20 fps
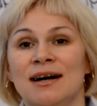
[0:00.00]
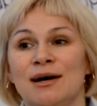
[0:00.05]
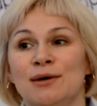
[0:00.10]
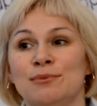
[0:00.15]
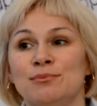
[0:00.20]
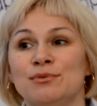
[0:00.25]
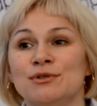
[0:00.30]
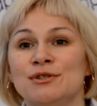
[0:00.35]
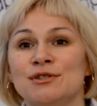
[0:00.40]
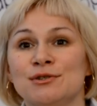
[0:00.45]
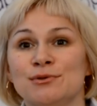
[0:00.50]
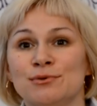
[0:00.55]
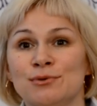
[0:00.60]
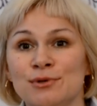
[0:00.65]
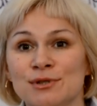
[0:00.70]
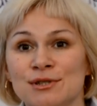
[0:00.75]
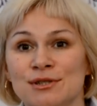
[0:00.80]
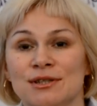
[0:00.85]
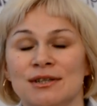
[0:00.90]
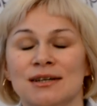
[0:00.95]

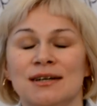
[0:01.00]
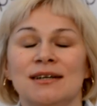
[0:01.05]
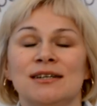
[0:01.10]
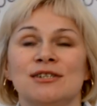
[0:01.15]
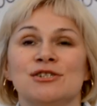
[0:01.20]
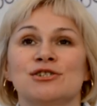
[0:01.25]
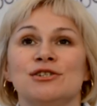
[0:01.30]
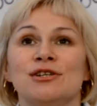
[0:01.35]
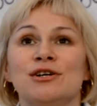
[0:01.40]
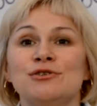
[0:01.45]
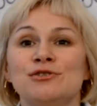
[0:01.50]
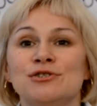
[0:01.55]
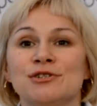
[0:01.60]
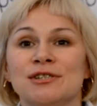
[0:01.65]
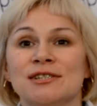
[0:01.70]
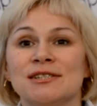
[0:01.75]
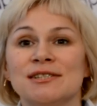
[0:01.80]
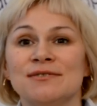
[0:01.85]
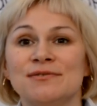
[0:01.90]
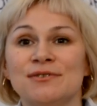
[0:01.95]
амбициозных,
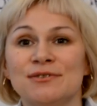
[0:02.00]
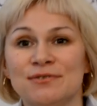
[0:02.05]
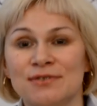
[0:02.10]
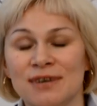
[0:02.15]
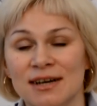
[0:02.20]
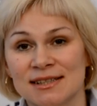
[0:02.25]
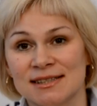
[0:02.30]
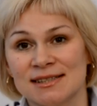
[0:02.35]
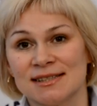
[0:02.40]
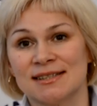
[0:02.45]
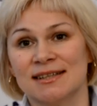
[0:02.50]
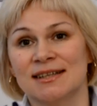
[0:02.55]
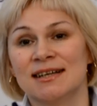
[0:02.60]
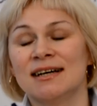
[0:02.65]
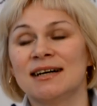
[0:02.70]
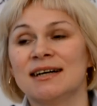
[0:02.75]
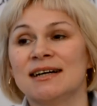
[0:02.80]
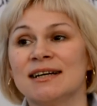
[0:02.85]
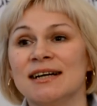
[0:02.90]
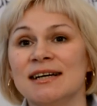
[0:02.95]
желающих развиваться,
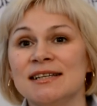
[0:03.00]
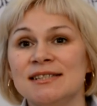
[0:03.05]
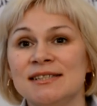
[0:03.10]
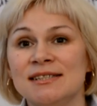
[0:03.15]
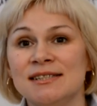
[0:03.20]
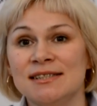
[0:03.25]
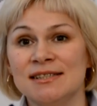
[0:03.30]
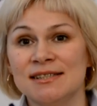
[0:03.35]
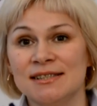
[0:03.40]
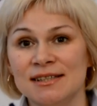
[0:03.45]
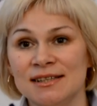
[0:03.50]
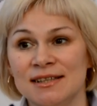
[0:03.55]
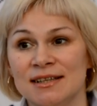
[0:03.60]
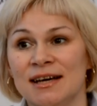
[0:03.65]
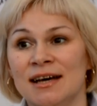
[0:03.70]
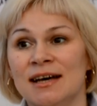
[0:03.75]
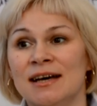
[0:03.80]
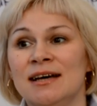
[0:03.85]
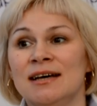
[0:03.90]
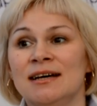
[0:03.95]

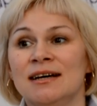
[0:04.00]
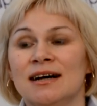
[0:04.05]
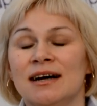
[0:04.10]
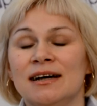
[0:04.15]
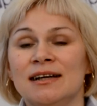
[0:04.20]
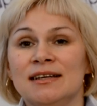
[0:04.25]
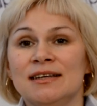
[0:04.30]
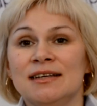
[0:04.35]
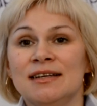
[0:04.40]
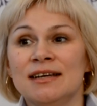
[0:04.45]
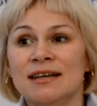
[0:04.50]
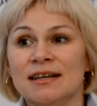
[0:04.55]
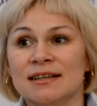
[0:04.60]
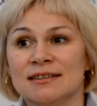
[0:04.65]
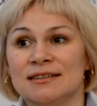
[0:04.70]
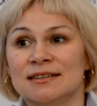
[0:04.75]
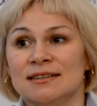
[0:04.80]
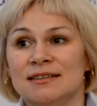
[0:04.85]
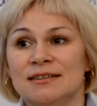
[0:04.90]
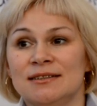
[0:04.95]
расти
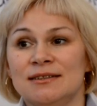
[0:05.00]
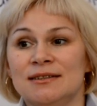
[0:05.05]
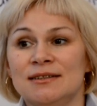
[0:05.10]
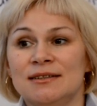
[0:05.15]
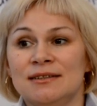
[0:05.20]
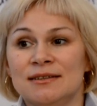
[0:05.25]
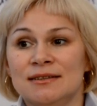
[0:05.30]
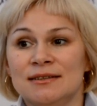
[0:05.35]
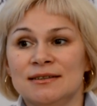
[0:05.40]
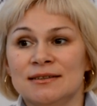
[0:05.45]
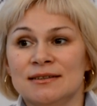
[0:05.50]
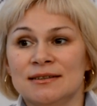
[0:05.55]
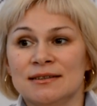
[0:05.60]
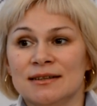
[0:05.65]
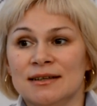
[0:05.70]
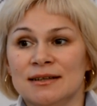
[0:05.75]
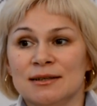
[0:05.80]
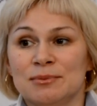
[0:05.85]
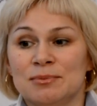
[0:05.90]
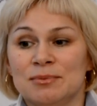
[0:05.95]
карьерно и
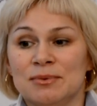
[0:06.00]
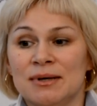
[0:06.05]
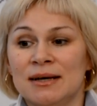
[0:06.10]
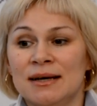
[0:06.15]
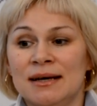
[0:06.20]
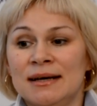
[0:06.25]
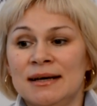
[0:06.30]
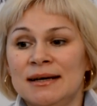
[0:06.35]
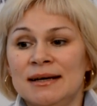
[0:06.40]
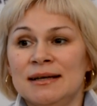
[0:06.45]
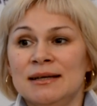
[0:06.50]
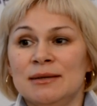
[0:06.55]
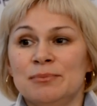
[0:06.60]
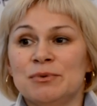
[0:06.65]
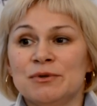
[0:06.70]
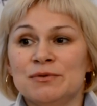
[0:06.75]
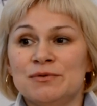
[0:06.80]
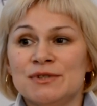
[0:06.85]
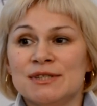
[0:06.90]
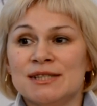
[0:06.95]
как бы и
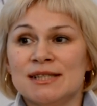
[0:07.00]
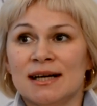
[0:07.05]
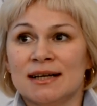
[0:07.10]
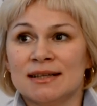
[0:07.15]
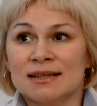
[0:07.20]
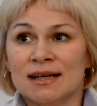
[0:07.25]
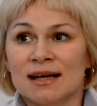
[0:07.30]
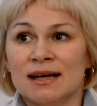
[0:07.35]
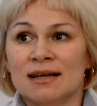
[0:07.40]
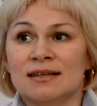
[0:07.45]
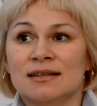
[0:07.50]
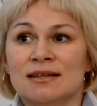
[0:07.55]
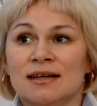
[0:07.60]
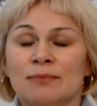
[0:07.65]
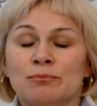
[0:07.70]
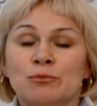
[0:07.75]
профессионально.